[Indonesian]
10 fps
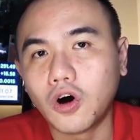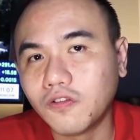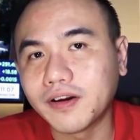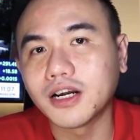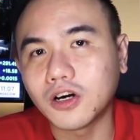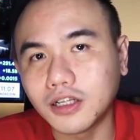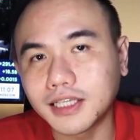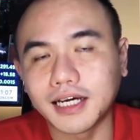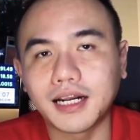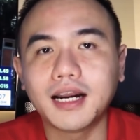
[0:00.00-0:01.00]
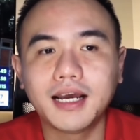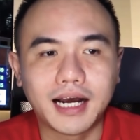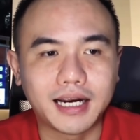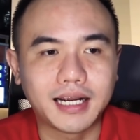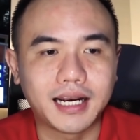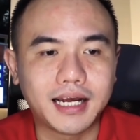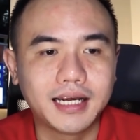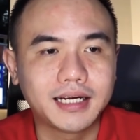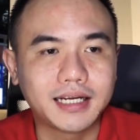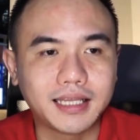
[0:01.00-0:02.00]
over the counter adalah
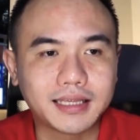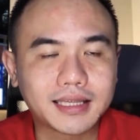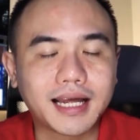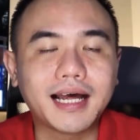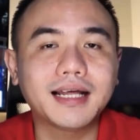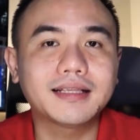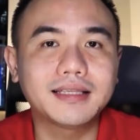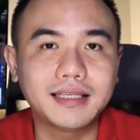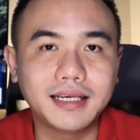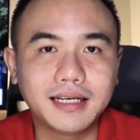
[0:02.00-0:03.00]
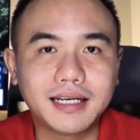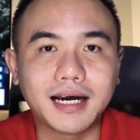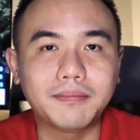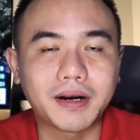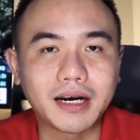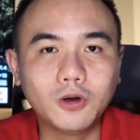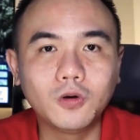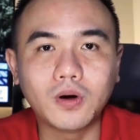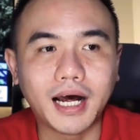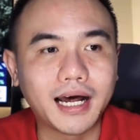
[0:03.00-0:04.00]
kita tidak
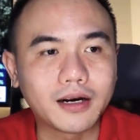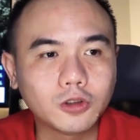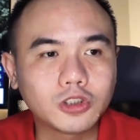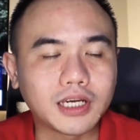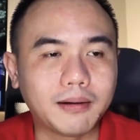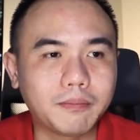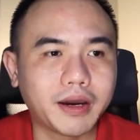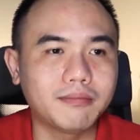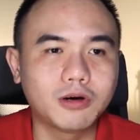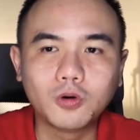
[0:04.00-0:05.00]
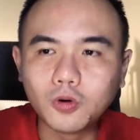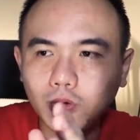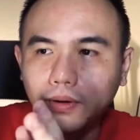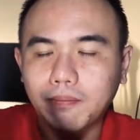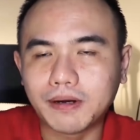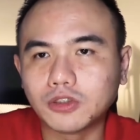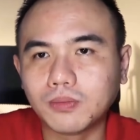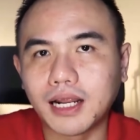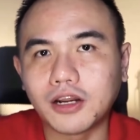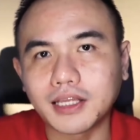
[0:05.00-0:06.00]
perlu harus sampai menunggu berapa
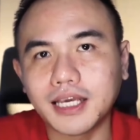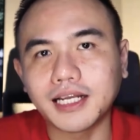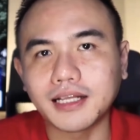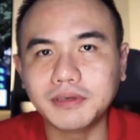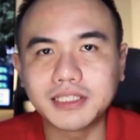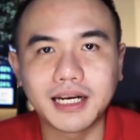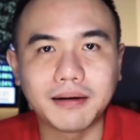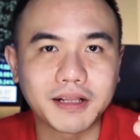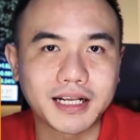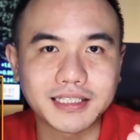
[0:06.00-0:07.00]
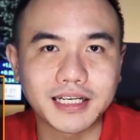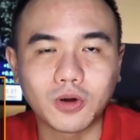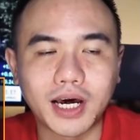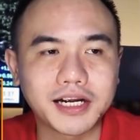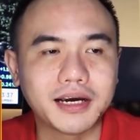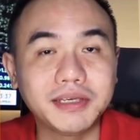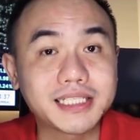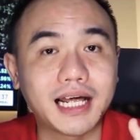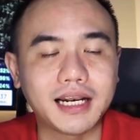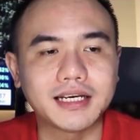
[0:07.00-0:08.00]
jumlah lotnya kita bisa dapatkan satu harga.
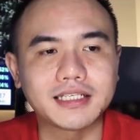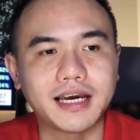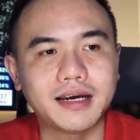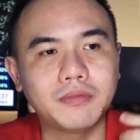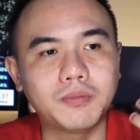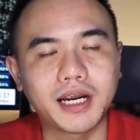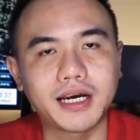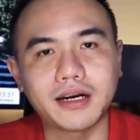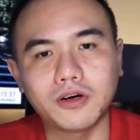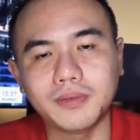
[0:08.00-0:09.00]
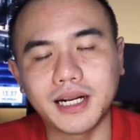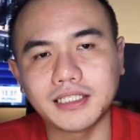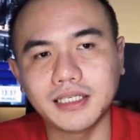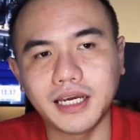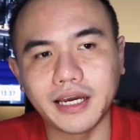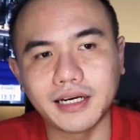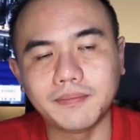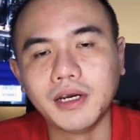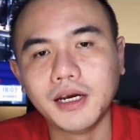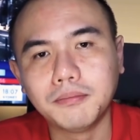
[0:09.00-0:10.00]
Misalnya saya memberikan rekomendasi di e
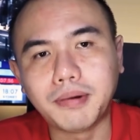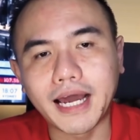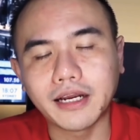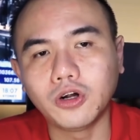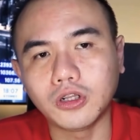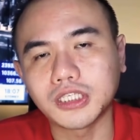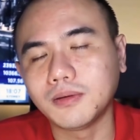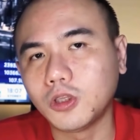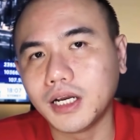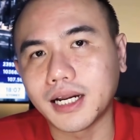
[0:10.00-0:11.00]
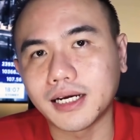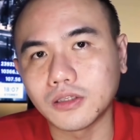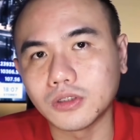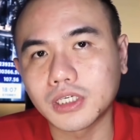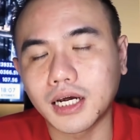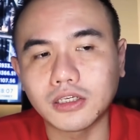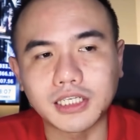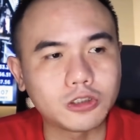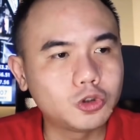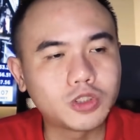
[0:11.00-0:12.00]
club buy gold 1300. Kalau
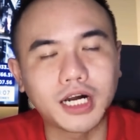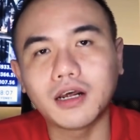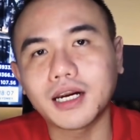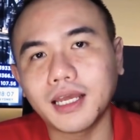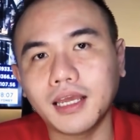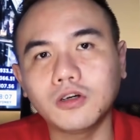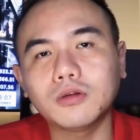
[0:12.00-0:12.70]
satu juta orang yang